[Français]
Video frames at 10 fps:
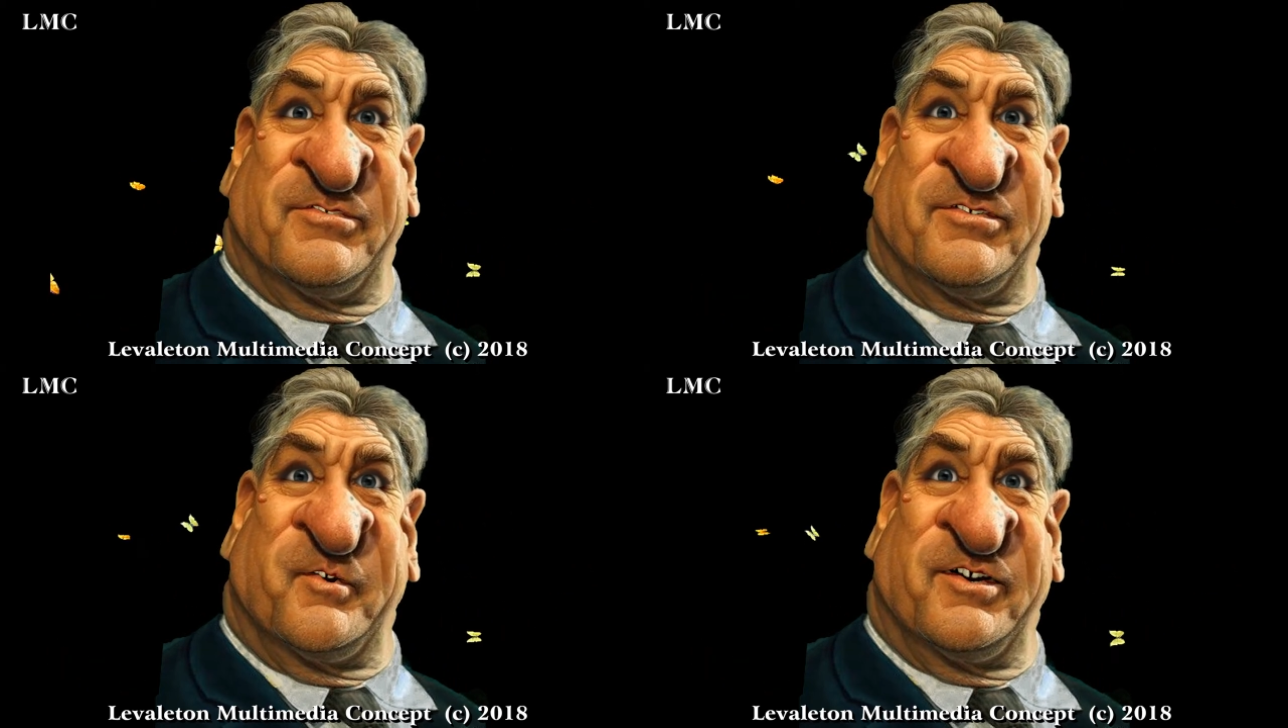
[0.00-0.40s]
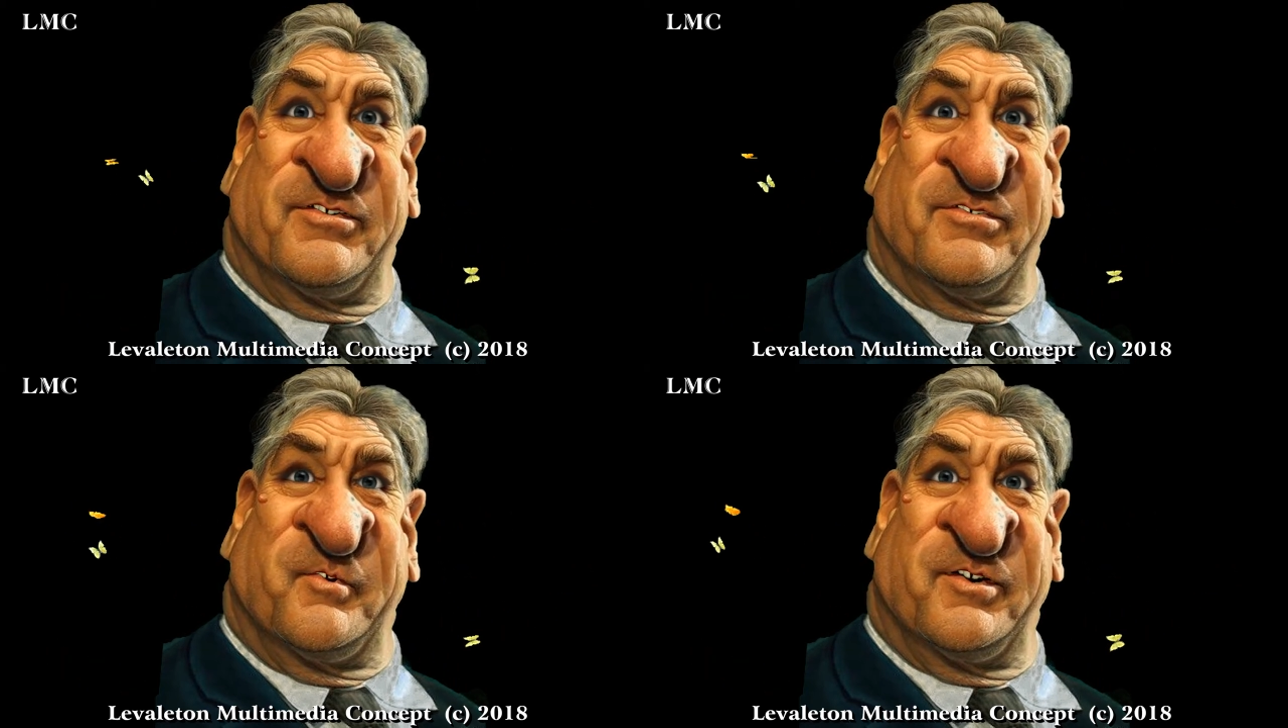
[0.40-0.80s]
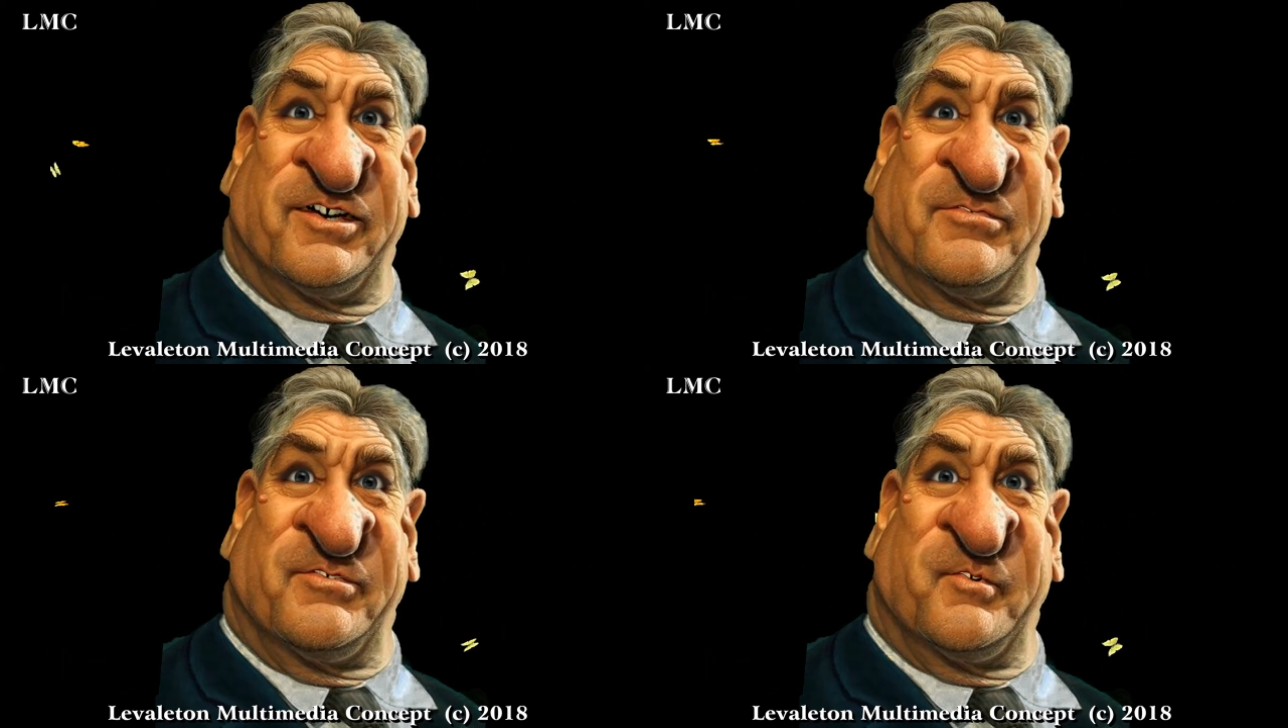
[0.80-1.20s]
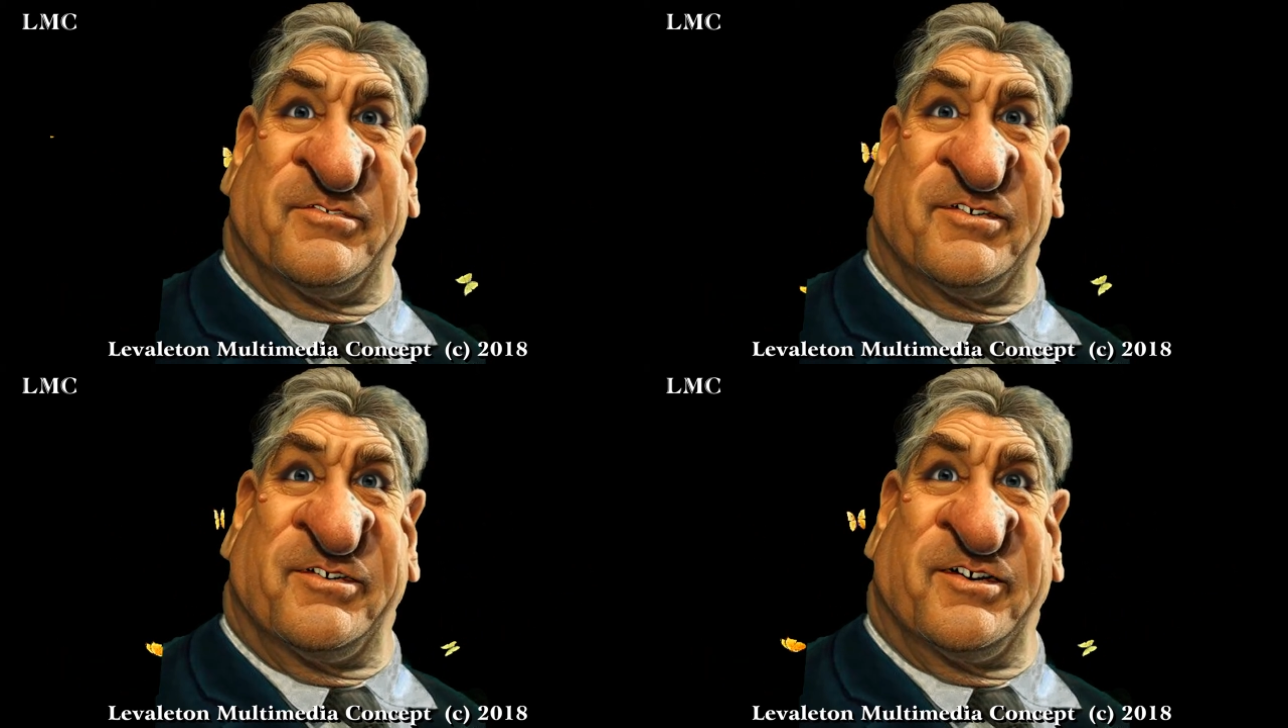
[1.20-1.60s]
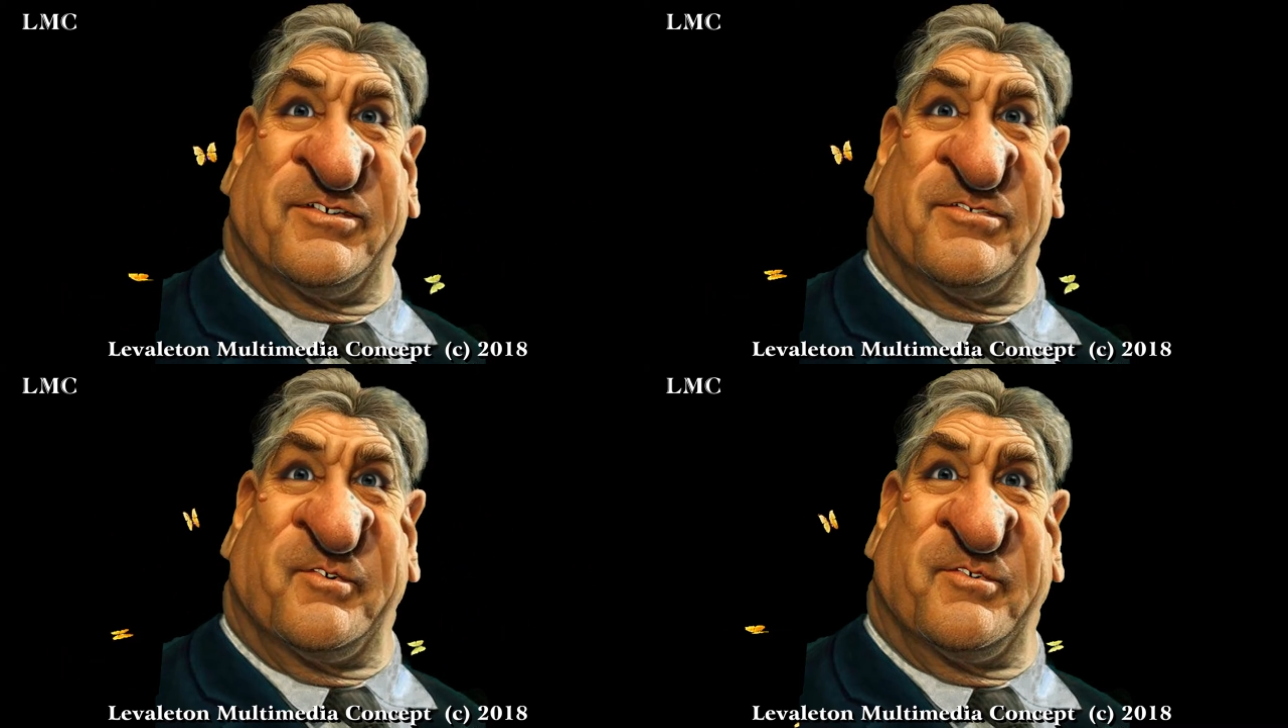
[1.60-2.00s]
Certifiez-vous que tous les
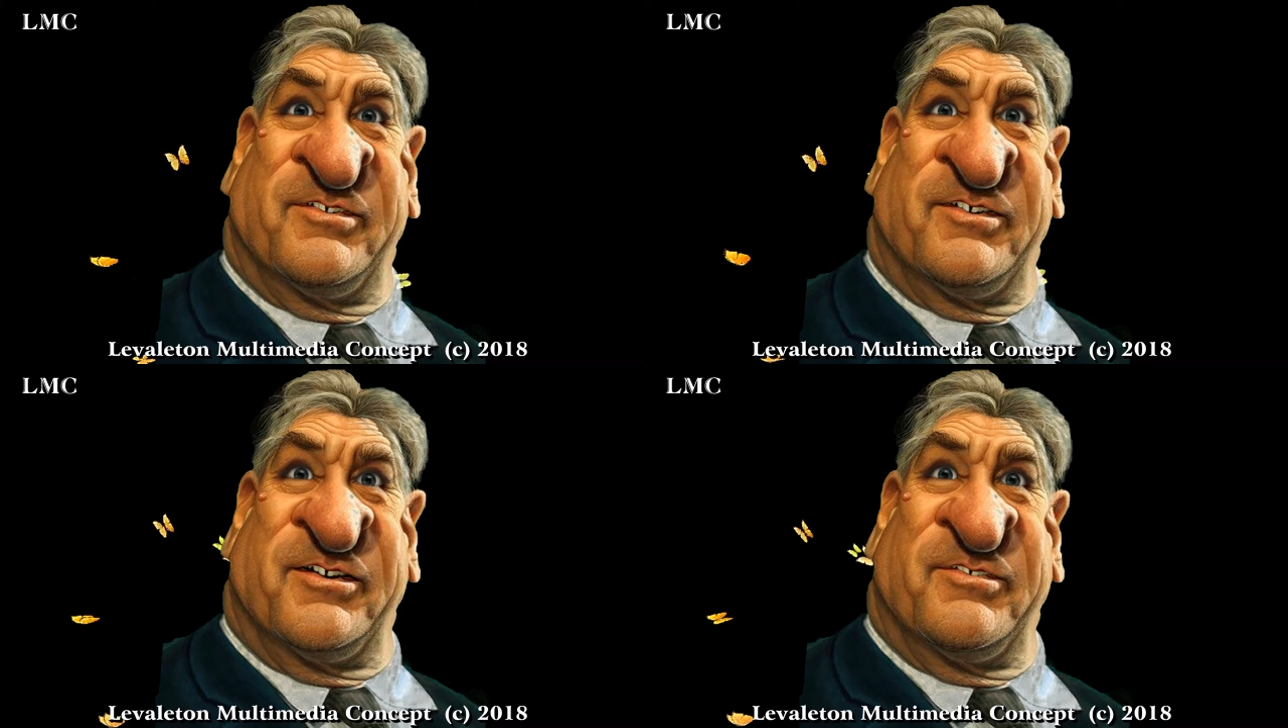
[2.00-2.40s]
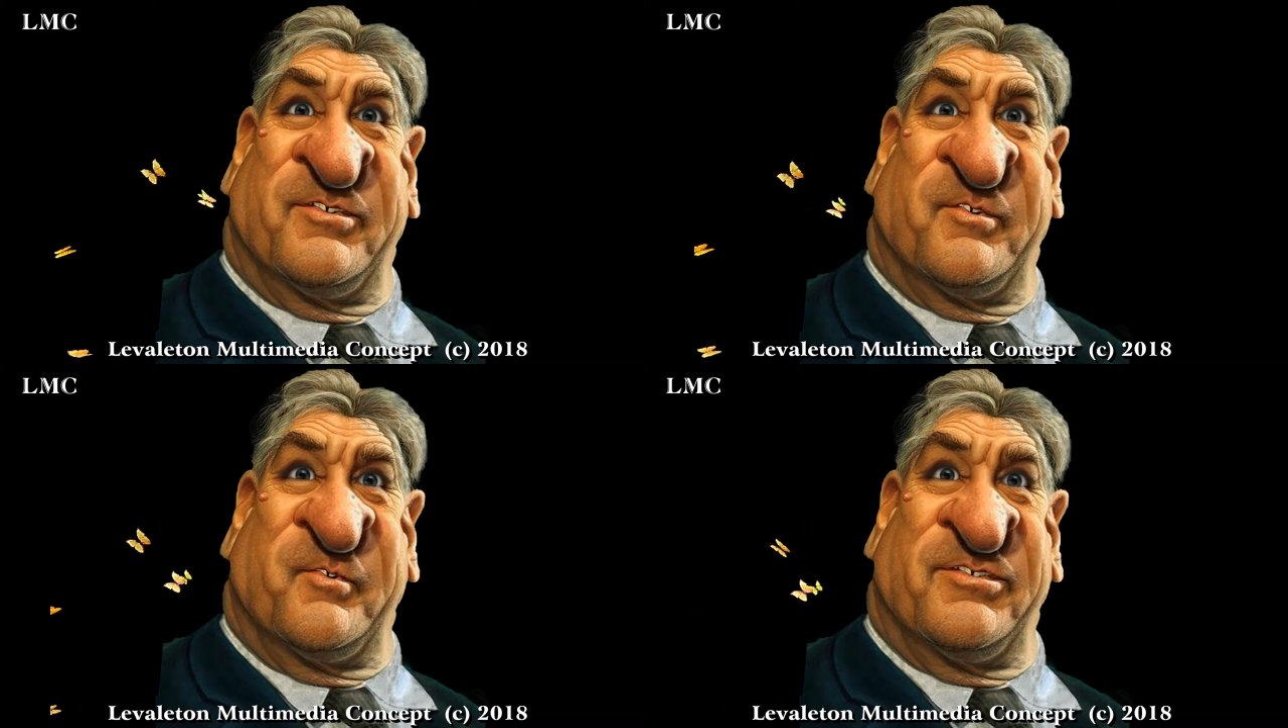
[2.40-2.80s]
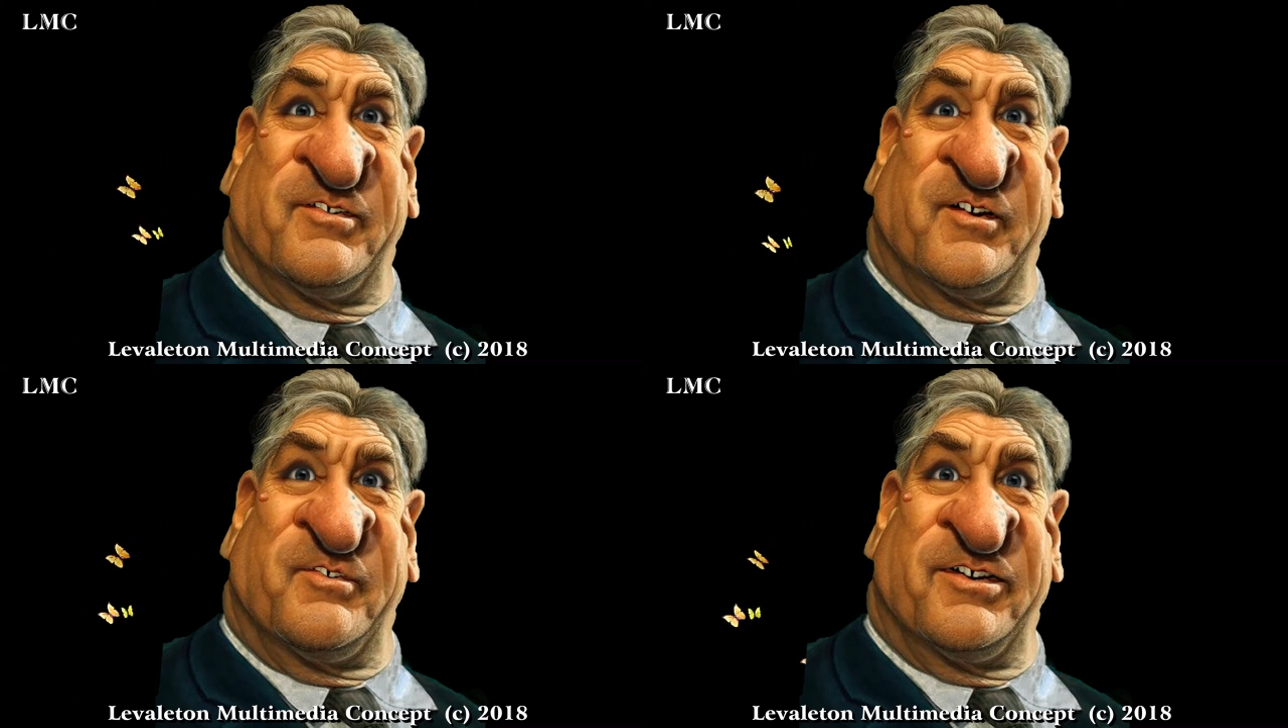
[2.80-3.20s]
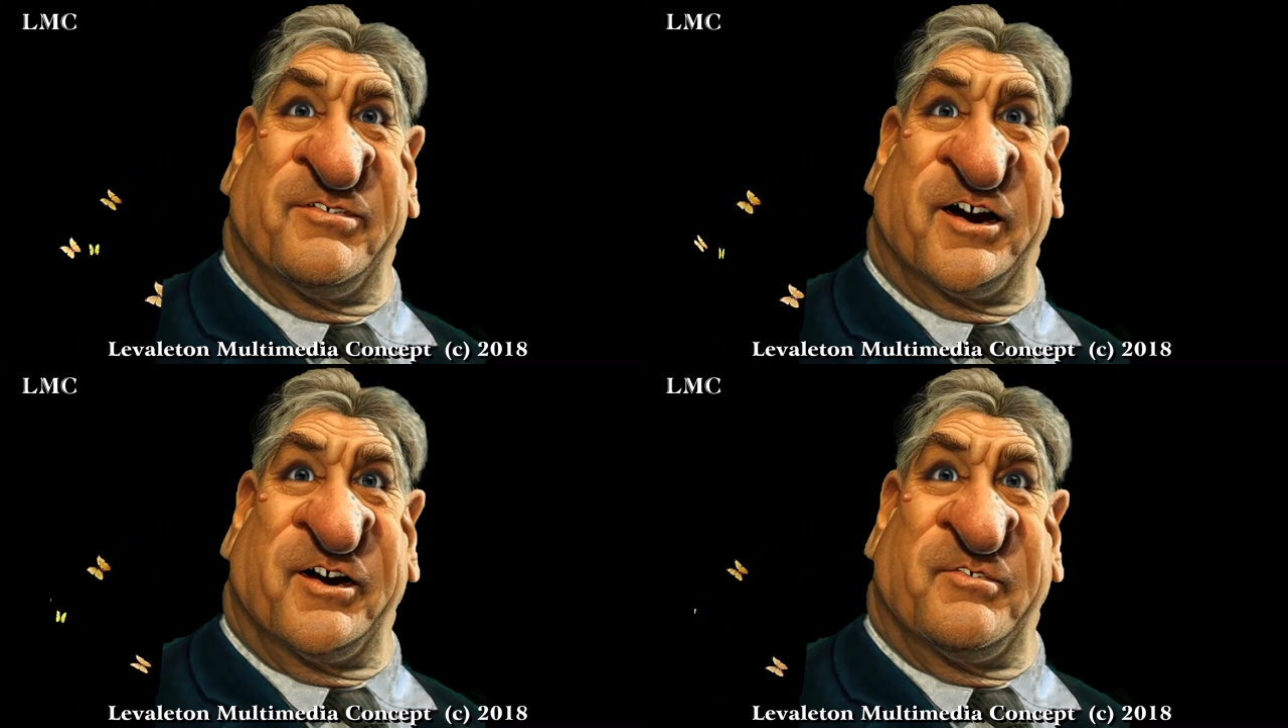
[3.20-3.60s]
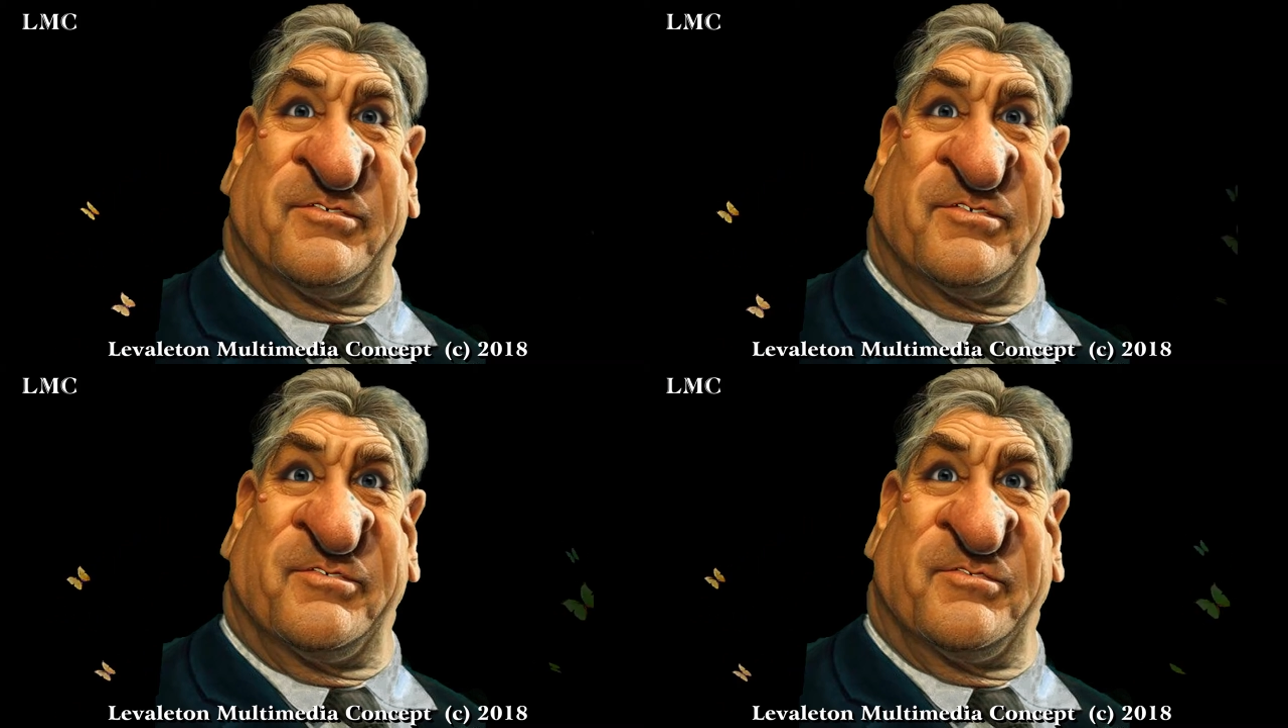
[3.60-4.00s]
renseignements ci-dessus sont
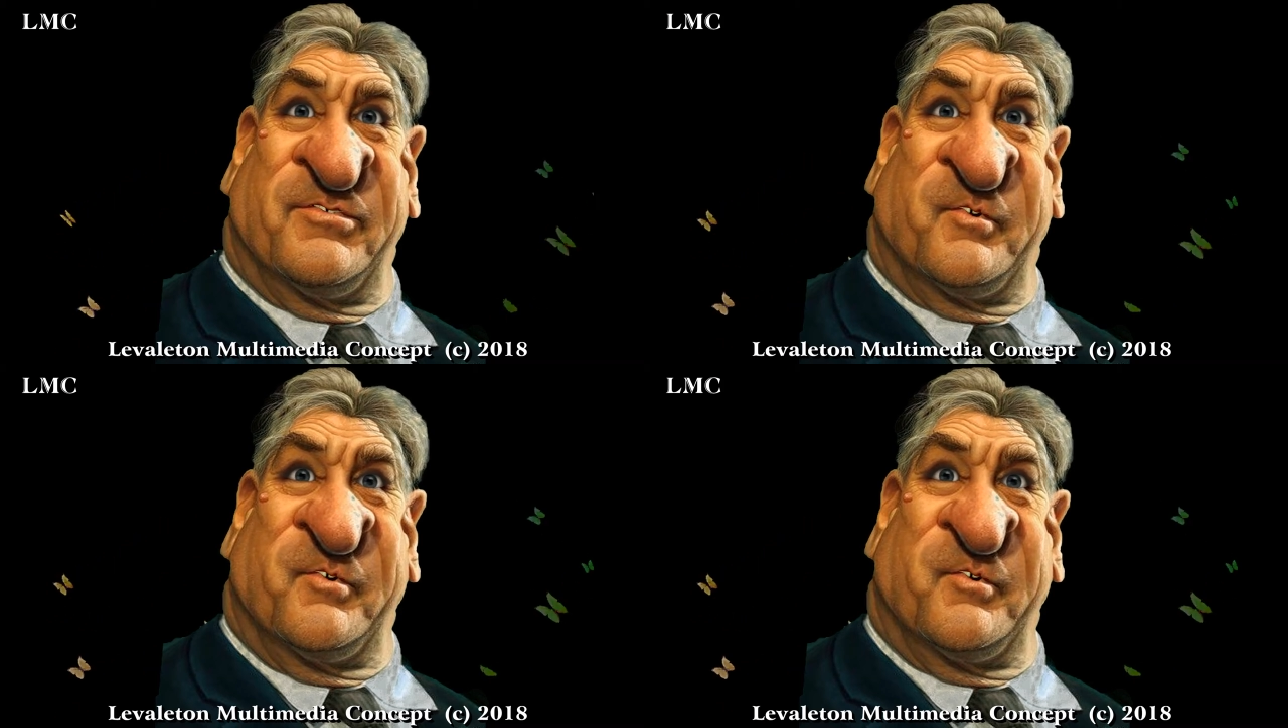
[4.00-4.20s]
exacts,